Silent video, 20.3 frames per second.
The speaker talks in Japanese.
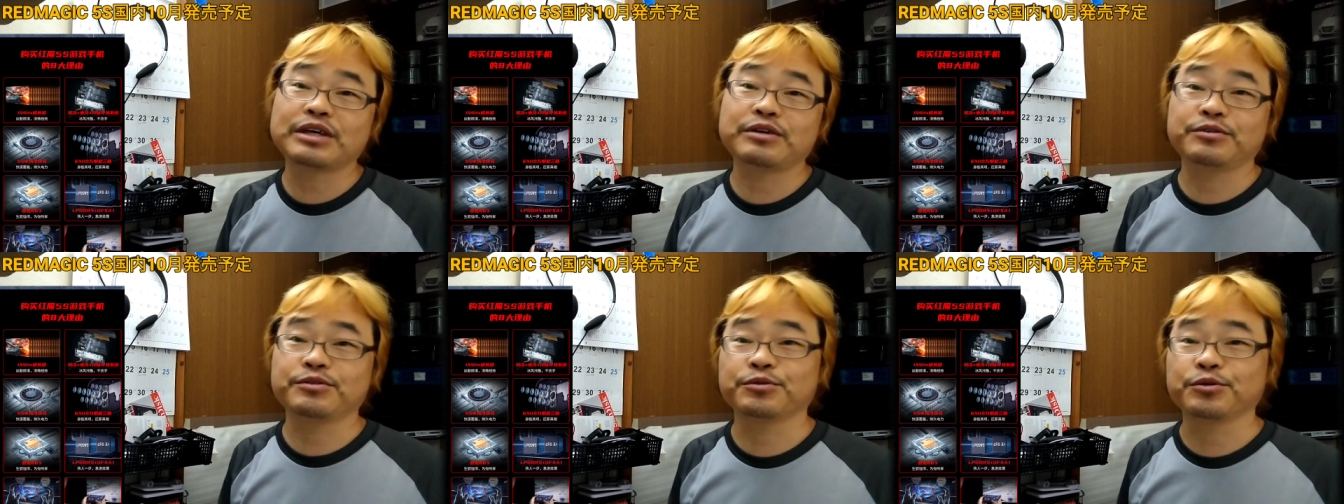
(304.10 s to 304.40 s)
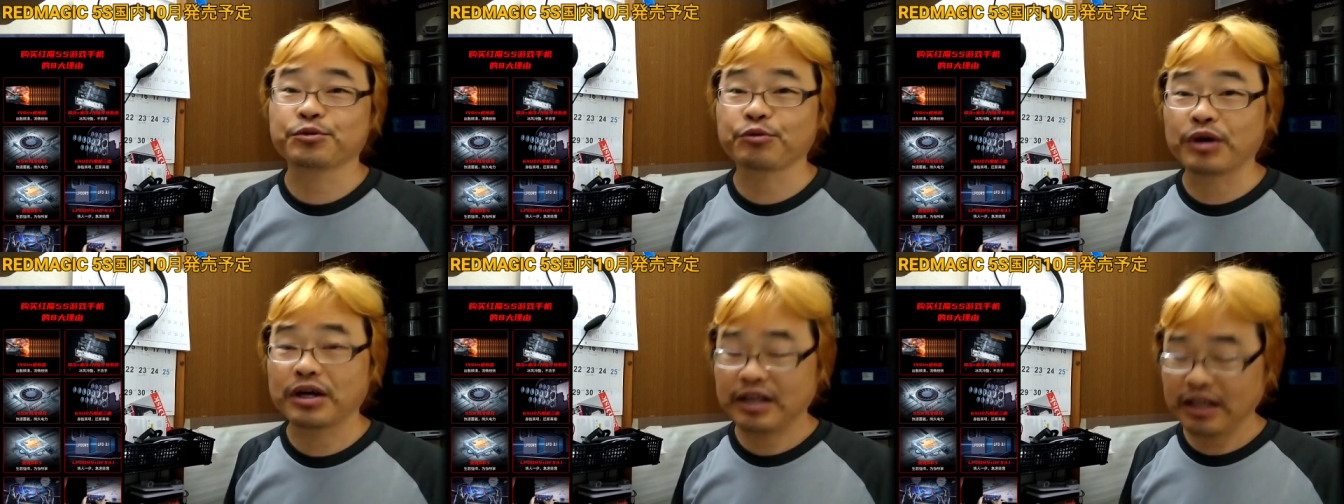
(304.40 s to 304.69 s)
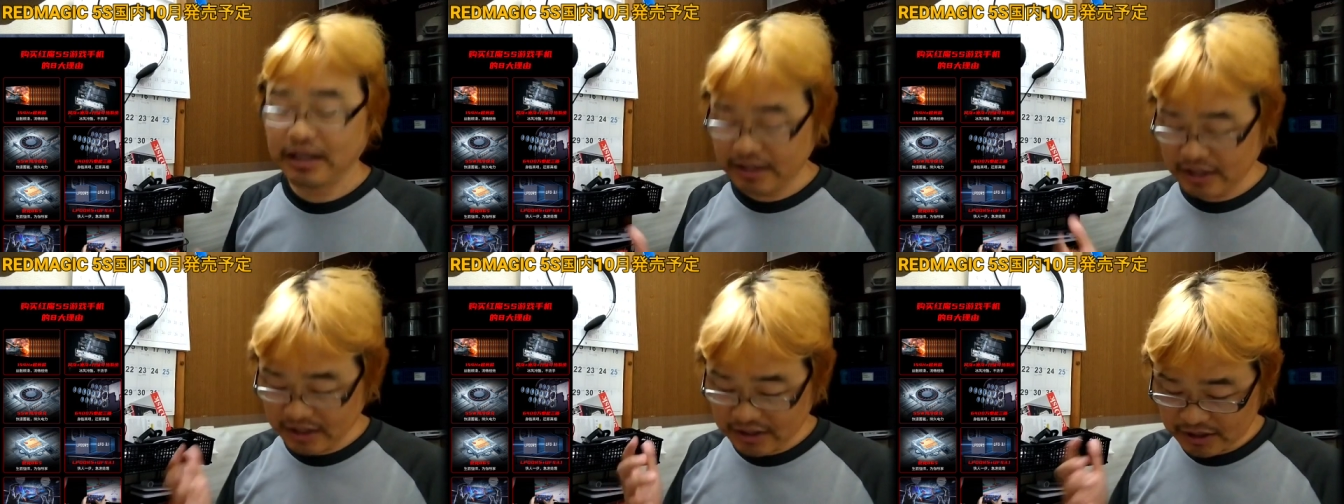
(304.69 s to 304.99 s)
ていうこと
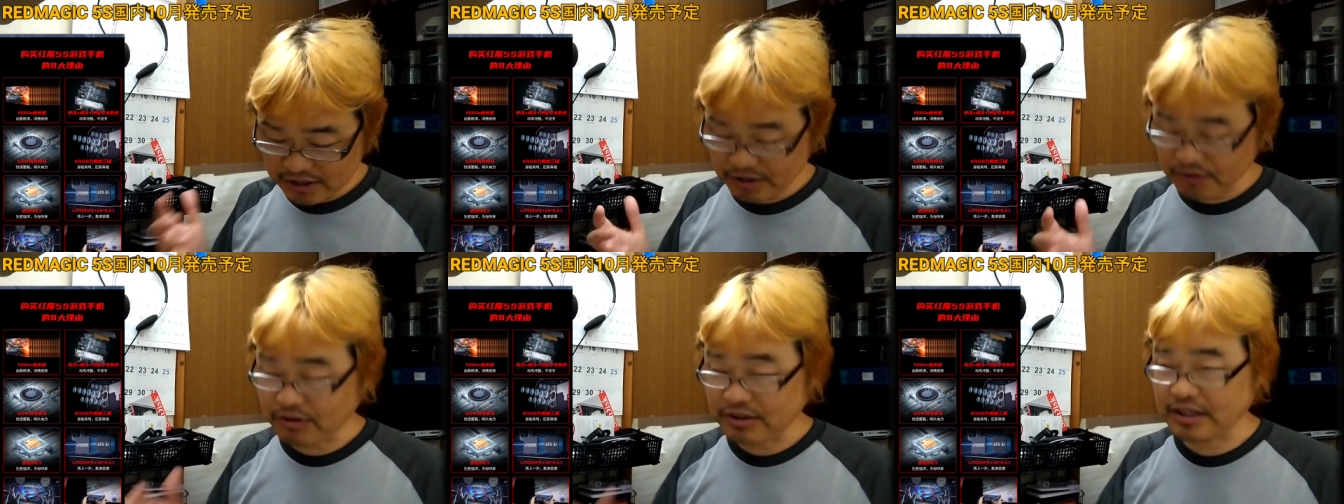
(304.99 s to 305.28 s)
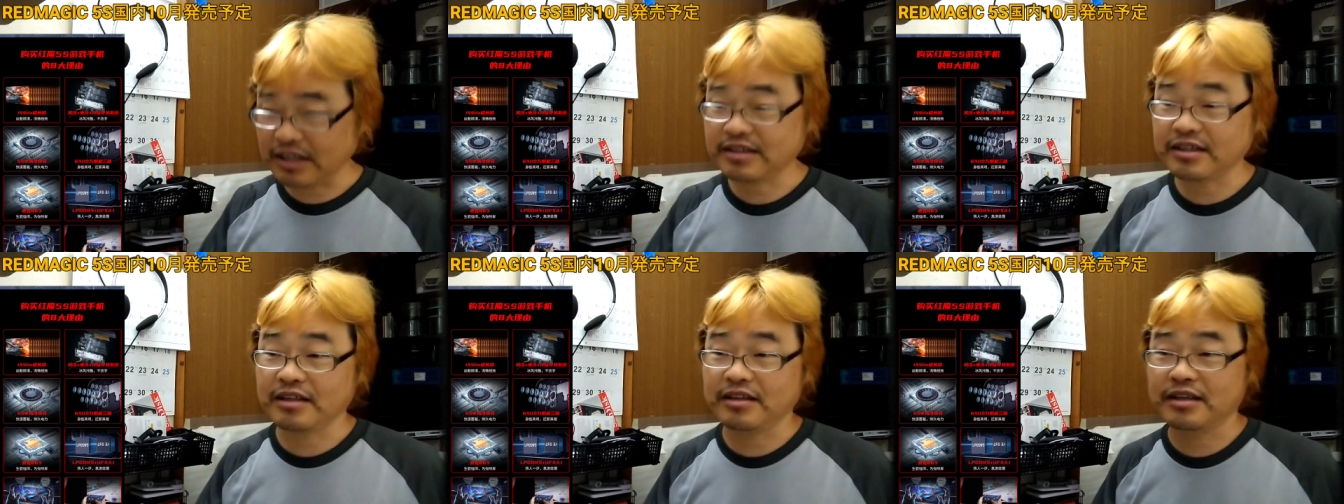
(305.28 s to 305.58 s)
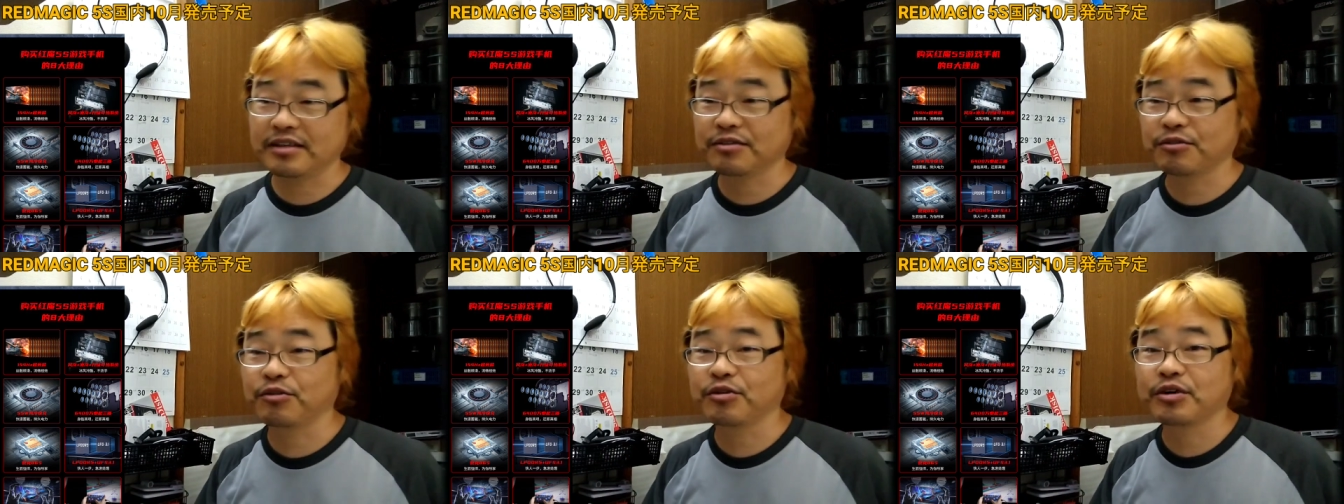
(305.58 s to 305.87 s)
がね、できるようになっ
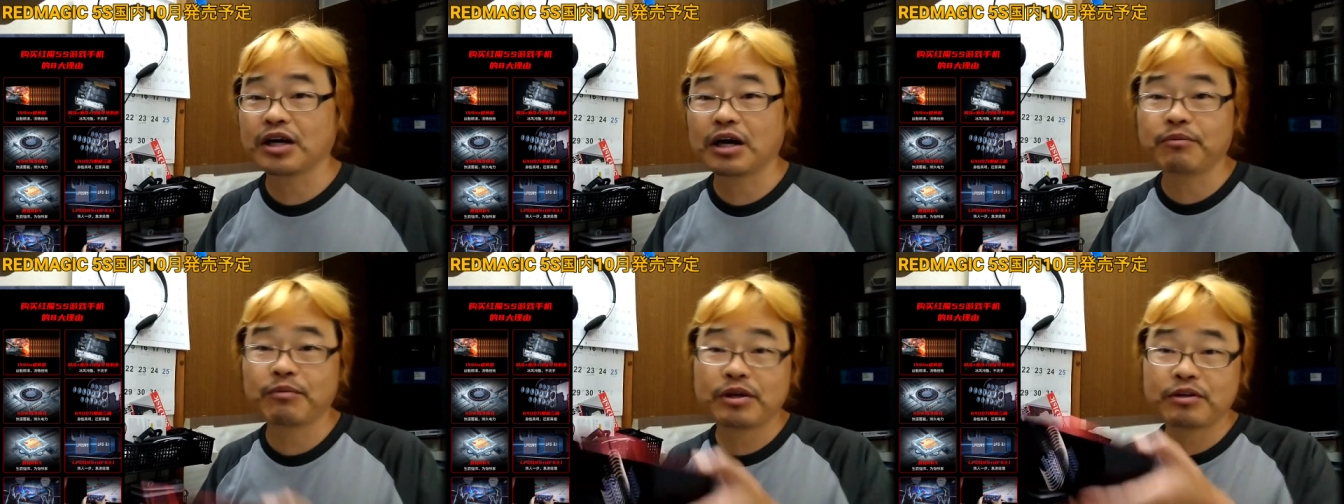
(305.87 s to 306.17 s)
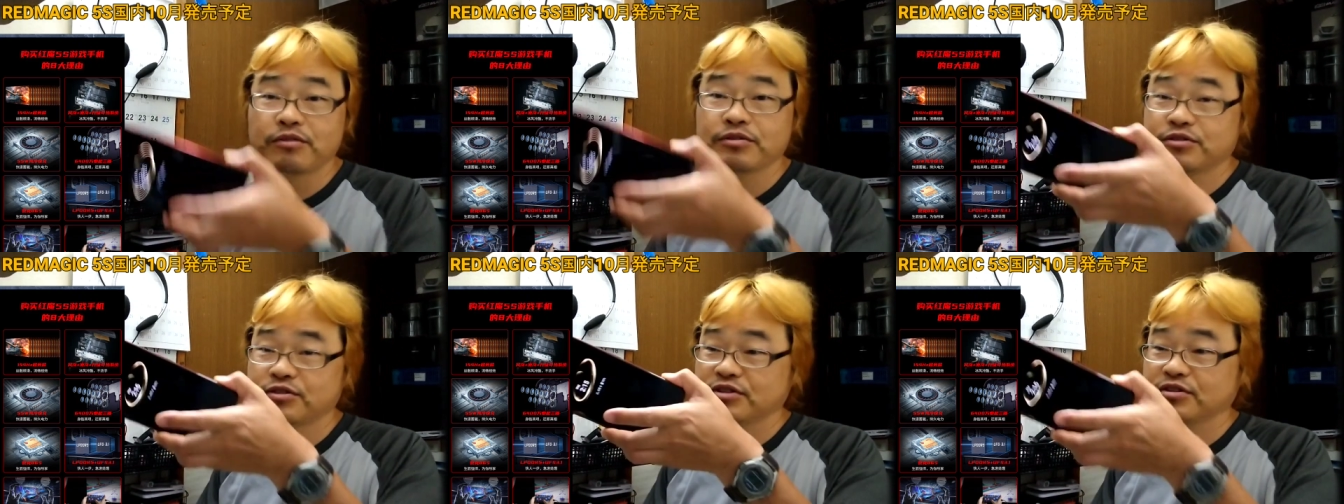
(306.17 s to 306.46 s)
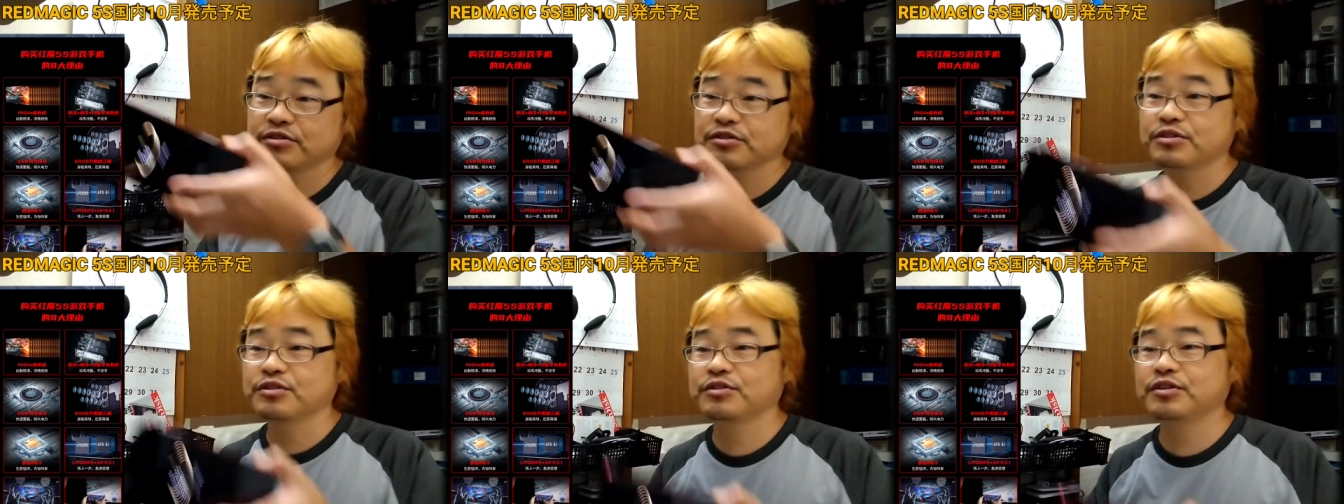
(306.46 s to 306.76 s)
てるんです。この画面の
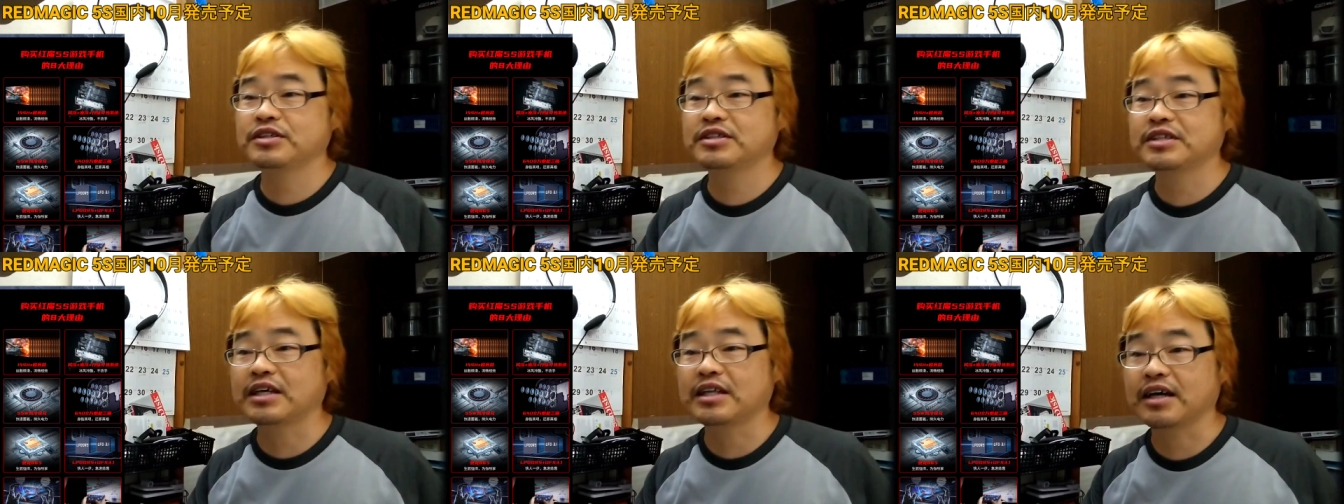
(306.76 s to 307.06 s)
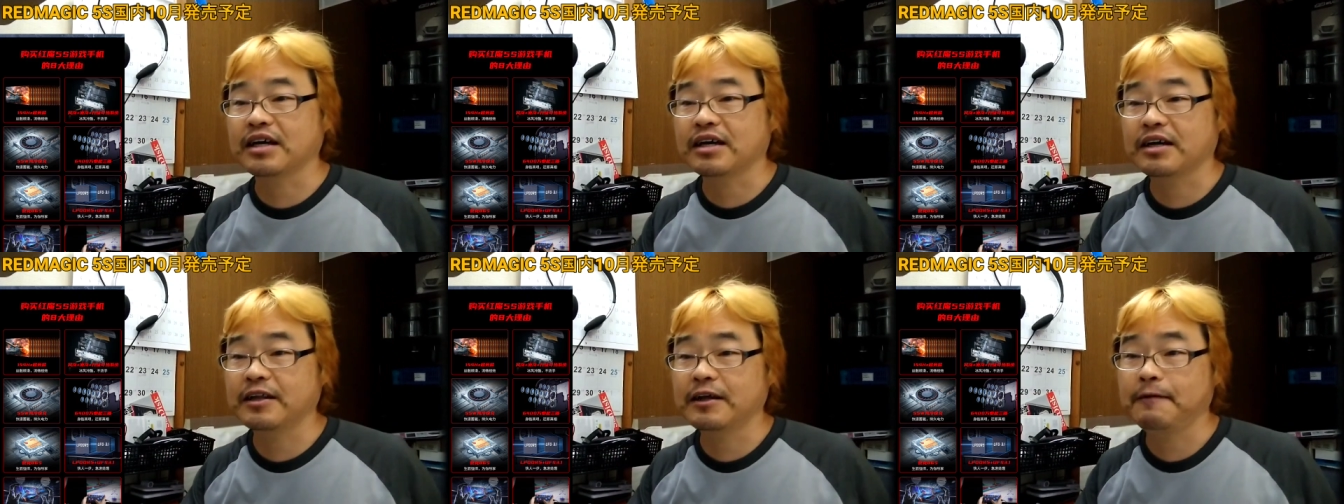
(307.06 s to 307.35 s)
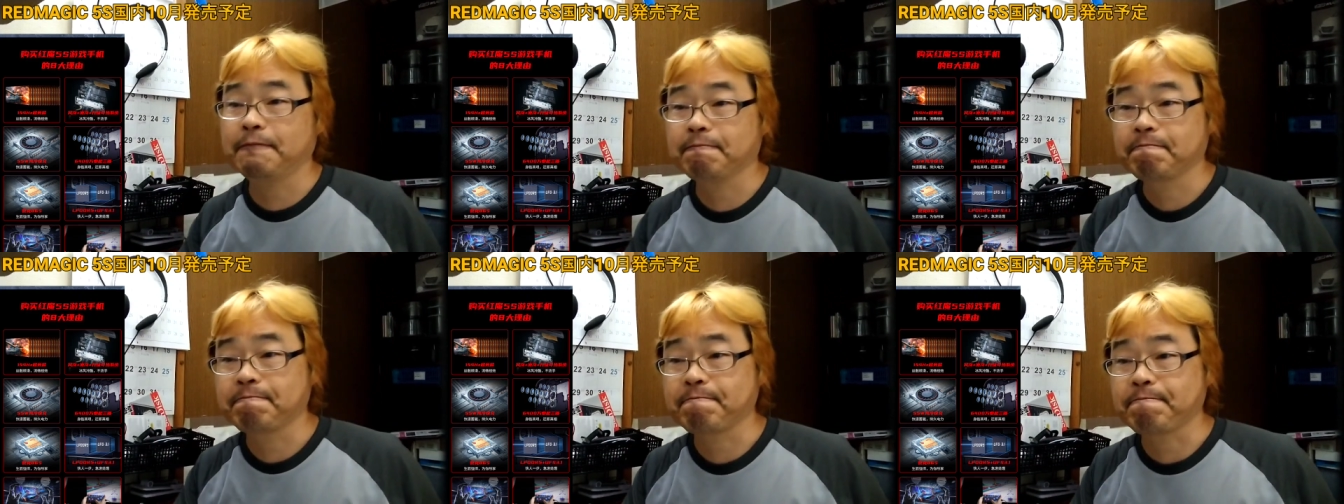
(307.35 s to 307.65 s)
美しさなんか
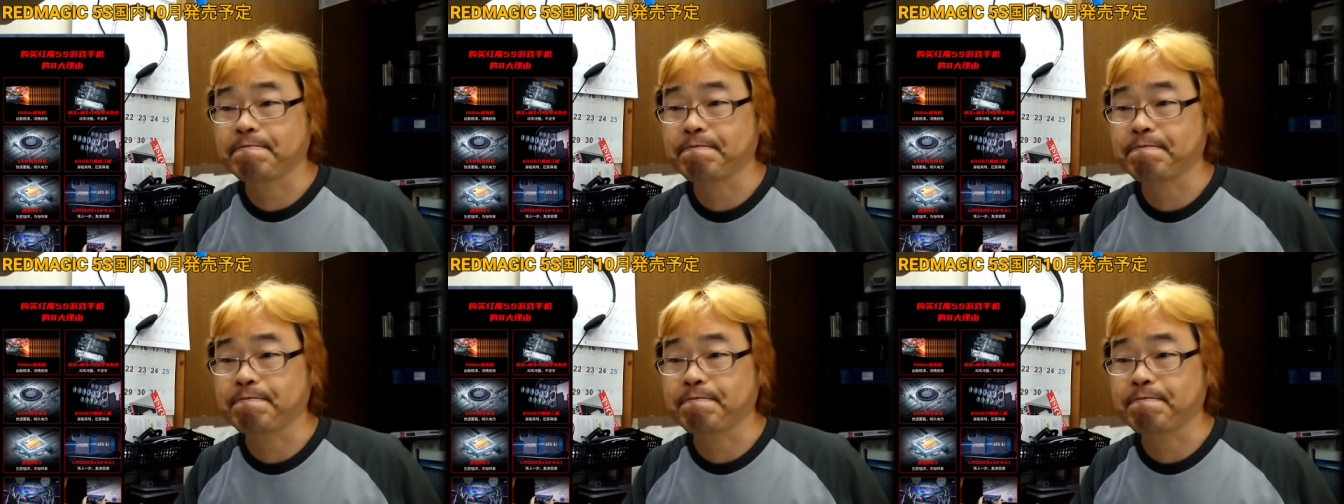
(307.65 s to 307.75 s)
ね。